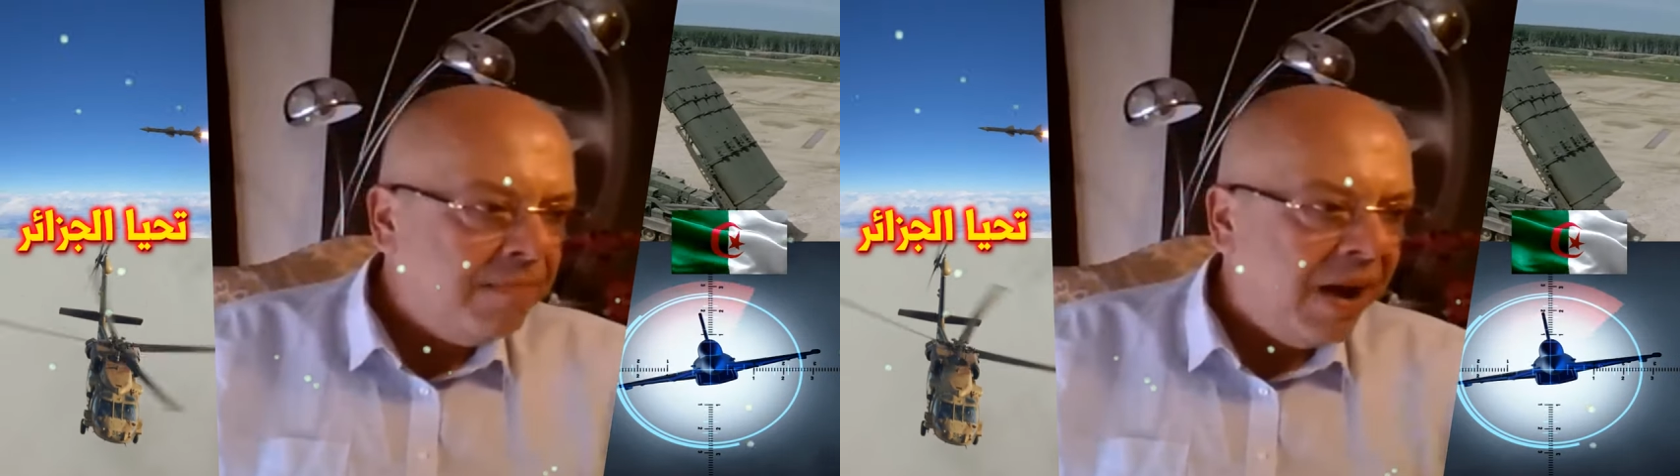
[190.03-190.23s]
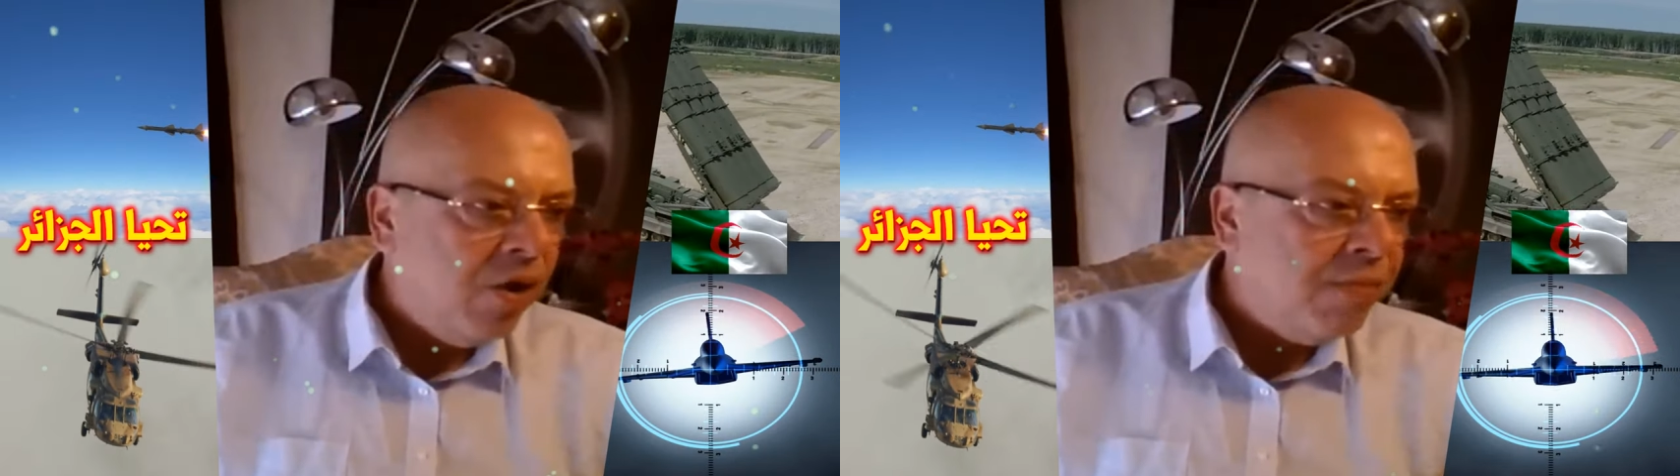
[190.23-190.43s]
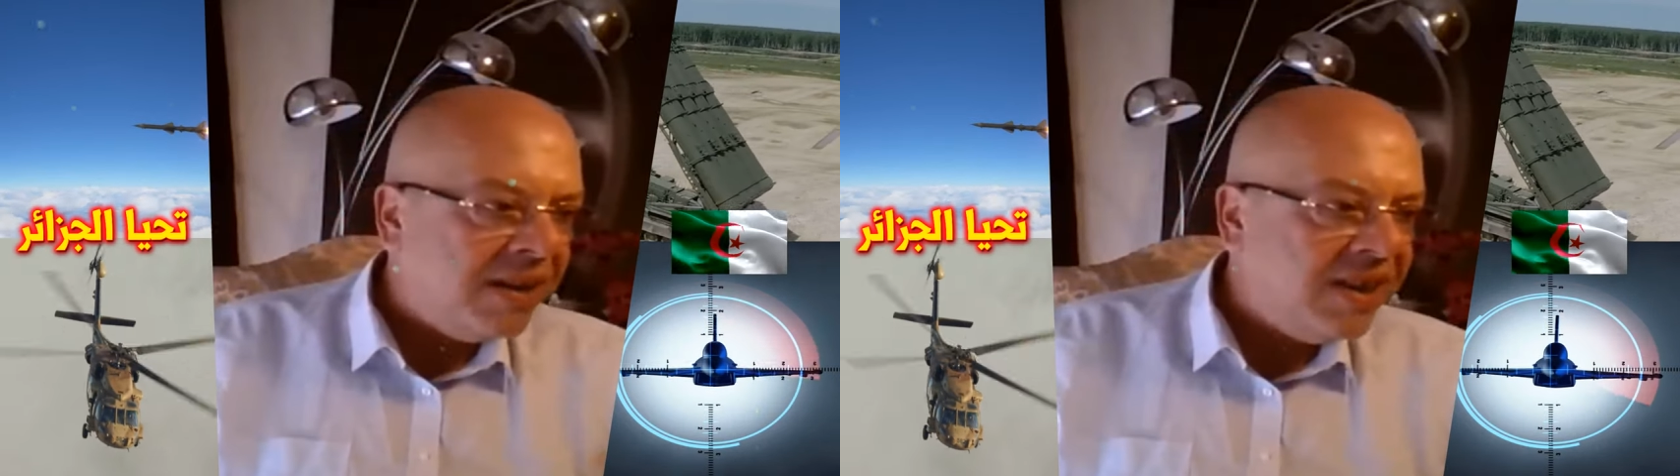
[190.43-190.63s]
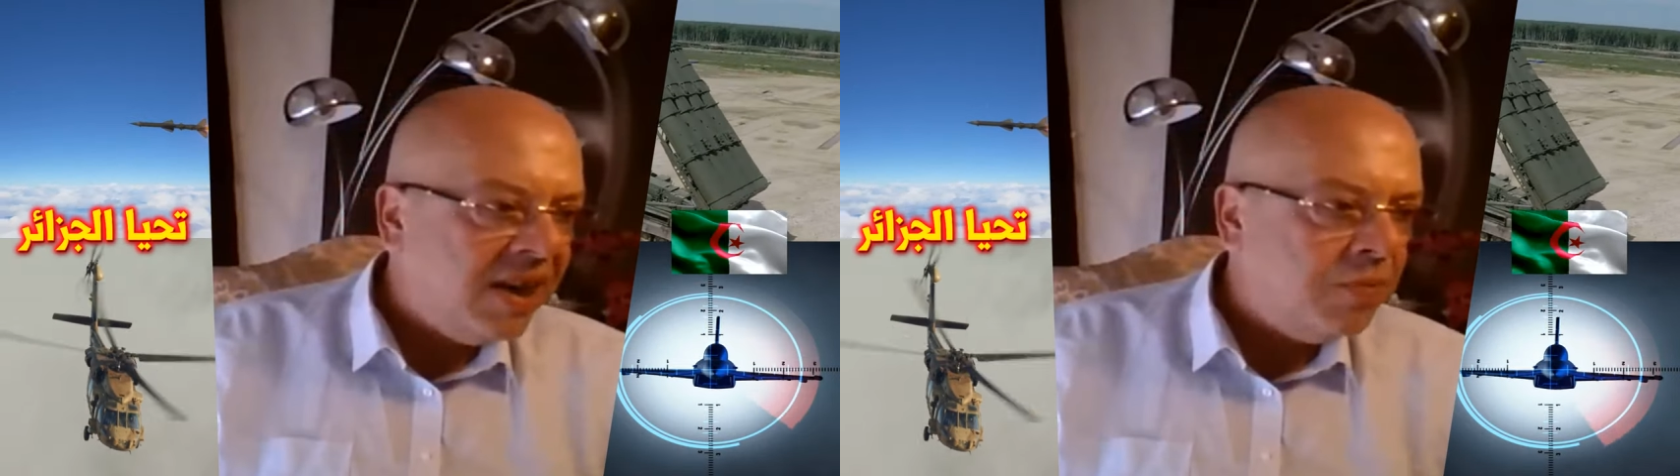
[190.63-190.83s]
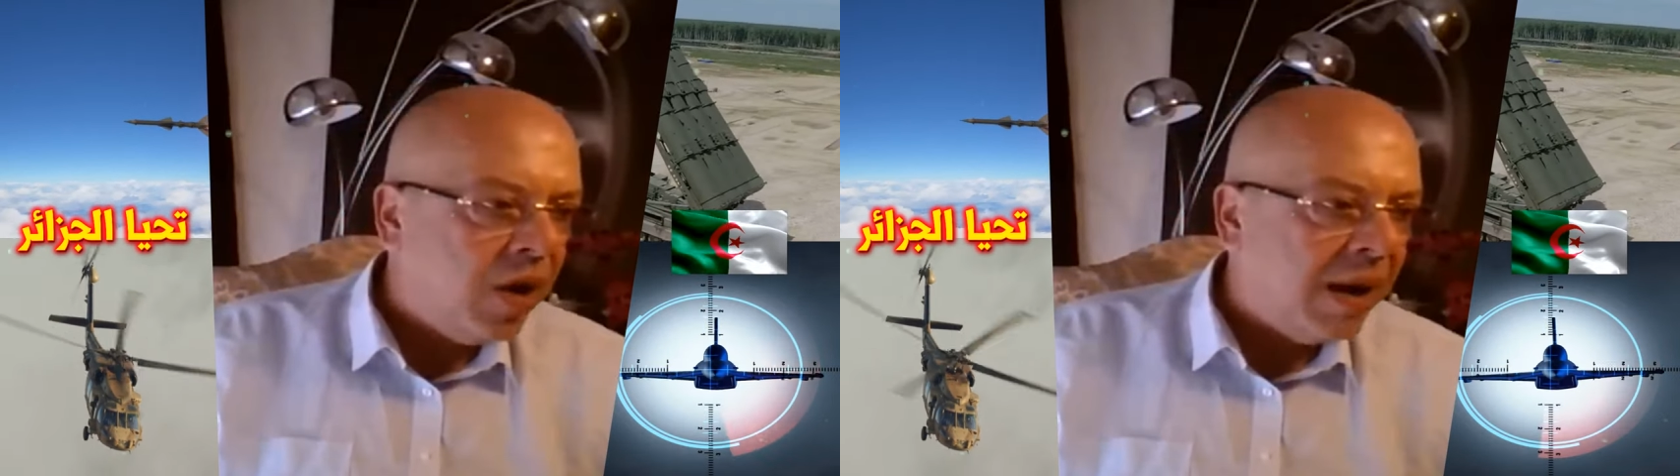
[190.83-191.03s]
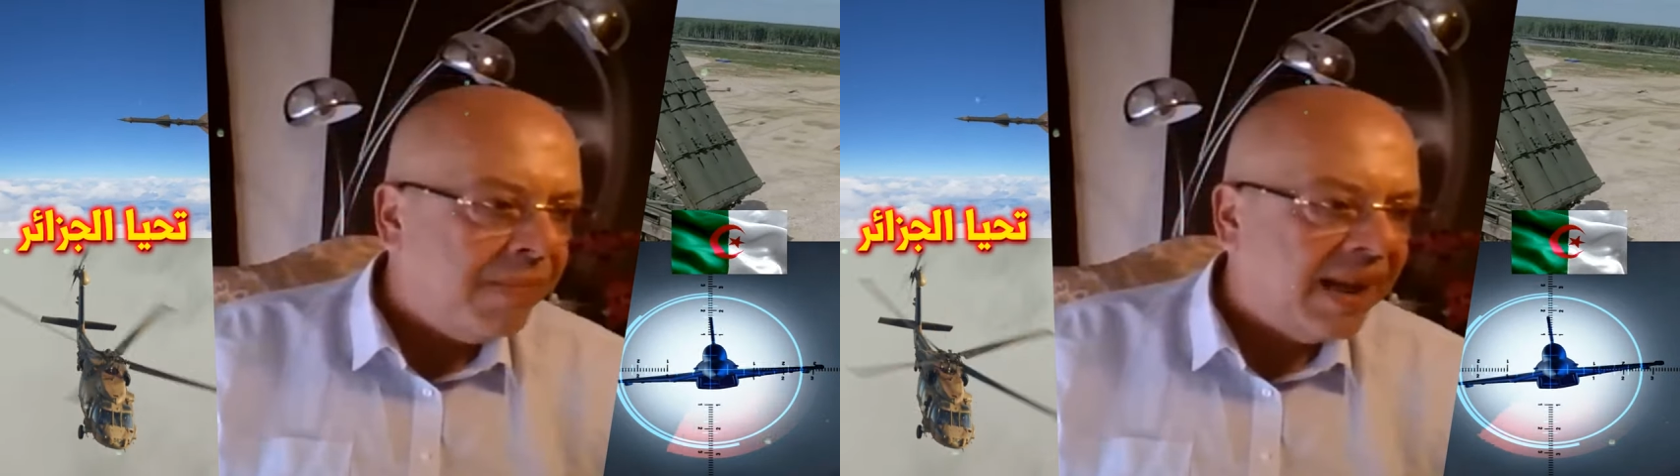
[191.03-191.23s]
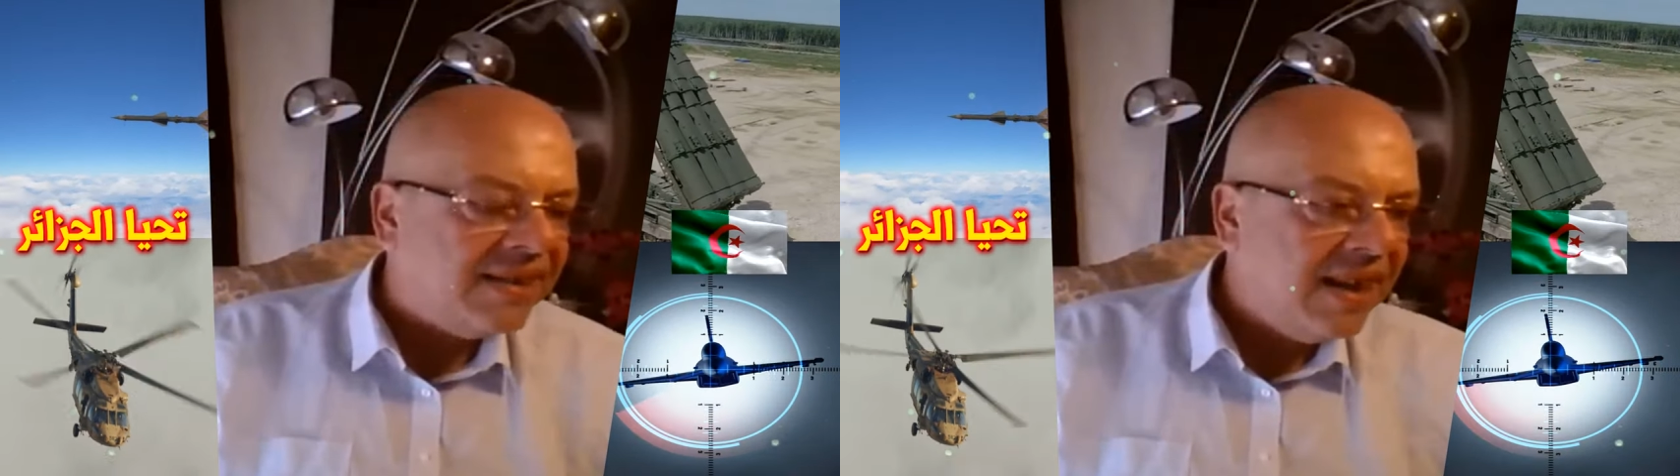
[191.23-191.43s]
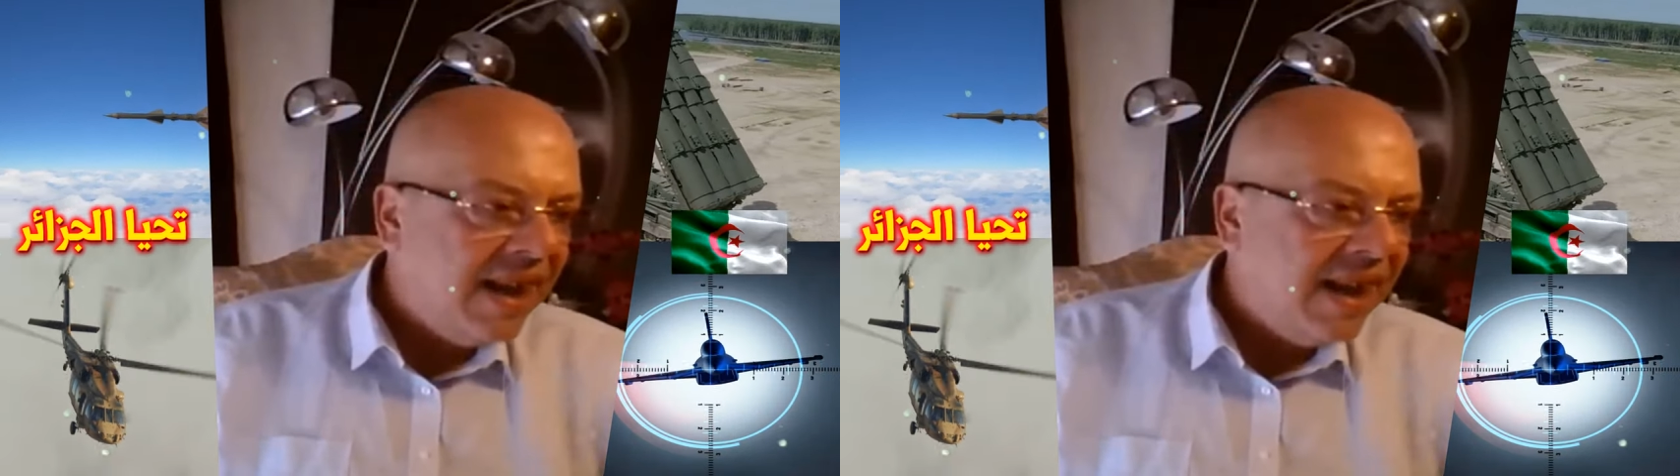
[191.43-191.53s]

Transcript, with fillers: معلومات يعني مخابرات